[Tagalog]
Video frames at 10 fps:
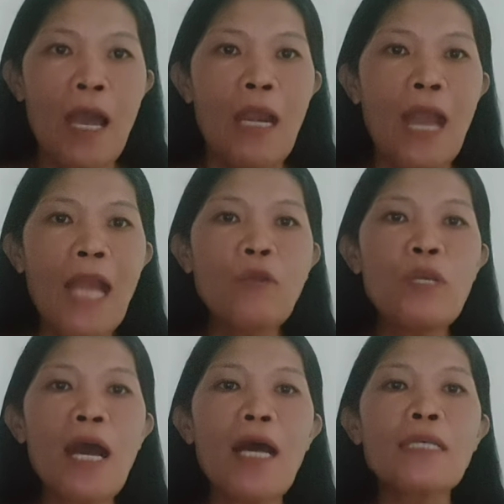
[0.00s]
Lalo
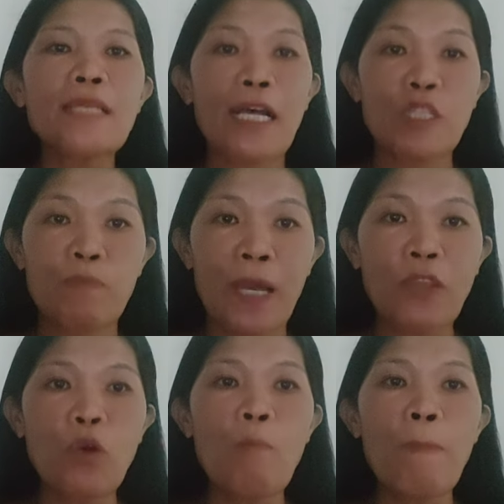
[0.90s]
na sa
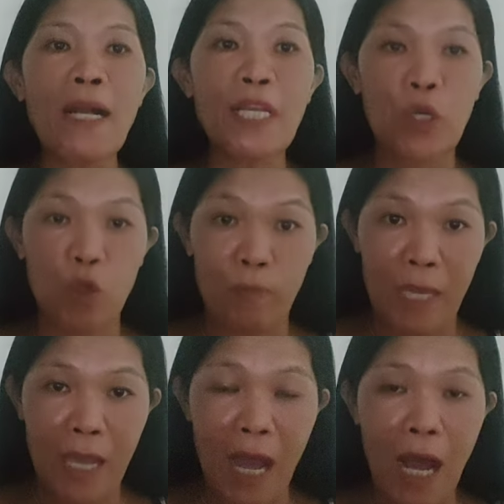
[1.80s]
aspetong
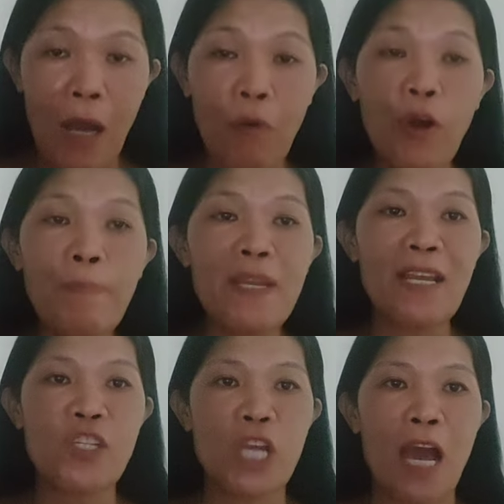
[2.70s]
pang-ekonomiya or
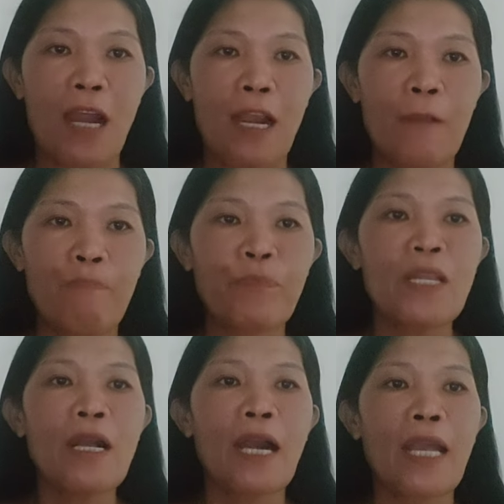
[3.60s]
pinansyal.
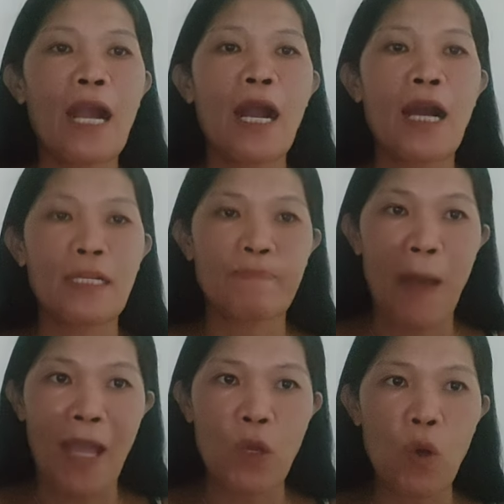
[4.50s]
Kaya nga ang
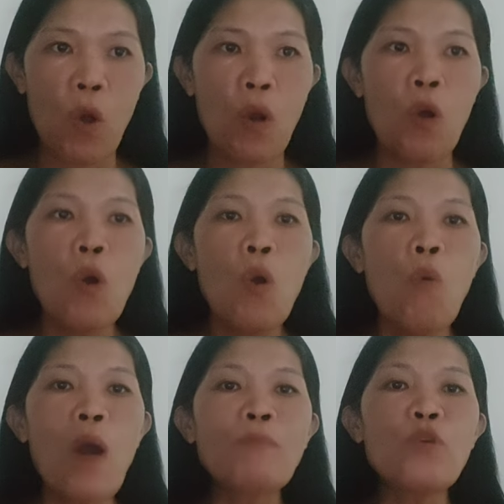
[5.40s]
payo,
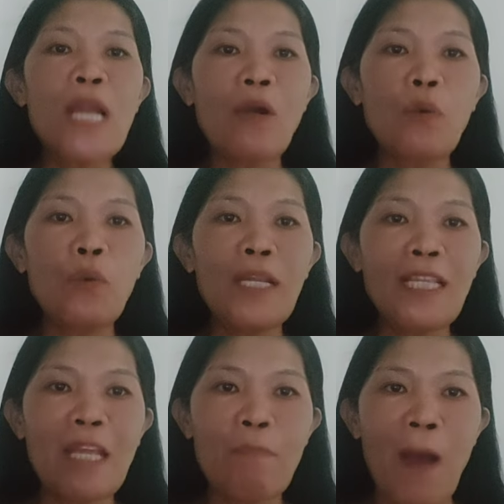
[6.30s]
huwag mo nang
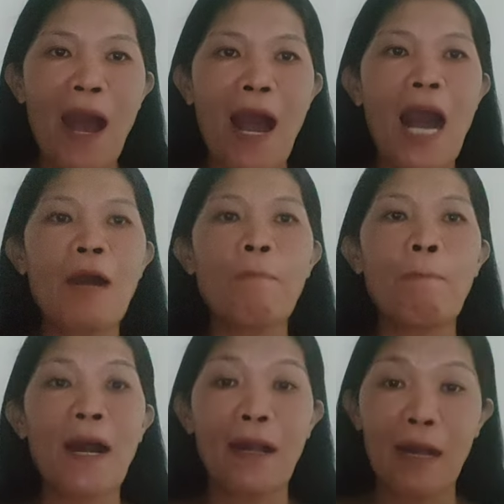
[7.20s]
uulitin pa ang
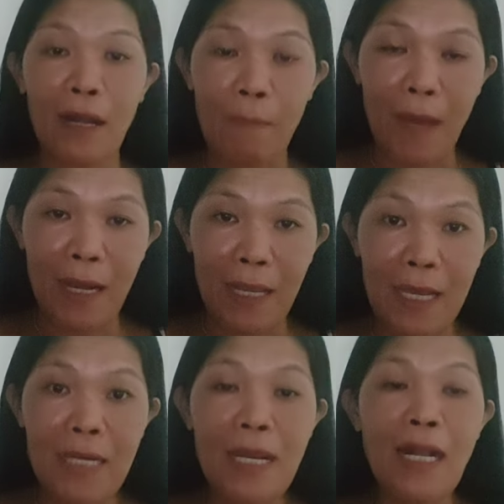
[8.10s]

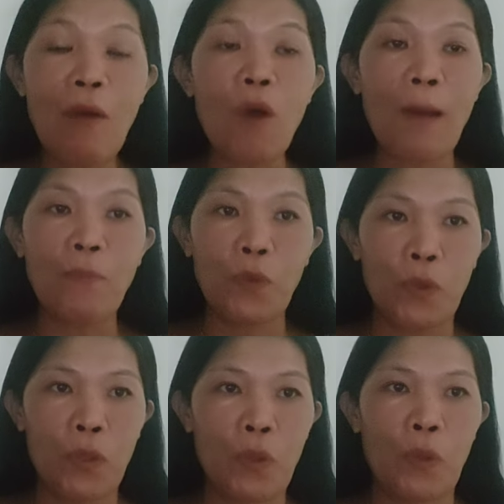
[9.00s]
pagkakamaling nagawa mo
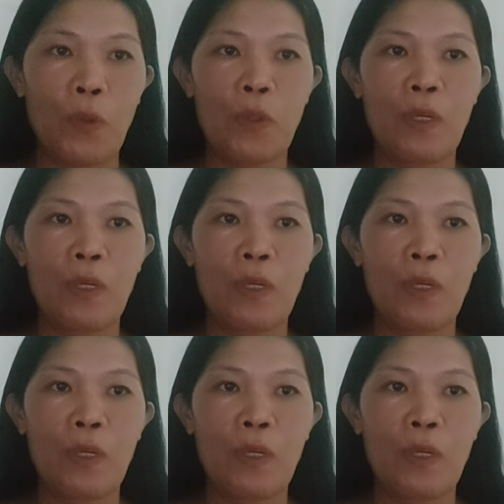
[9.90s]
noon.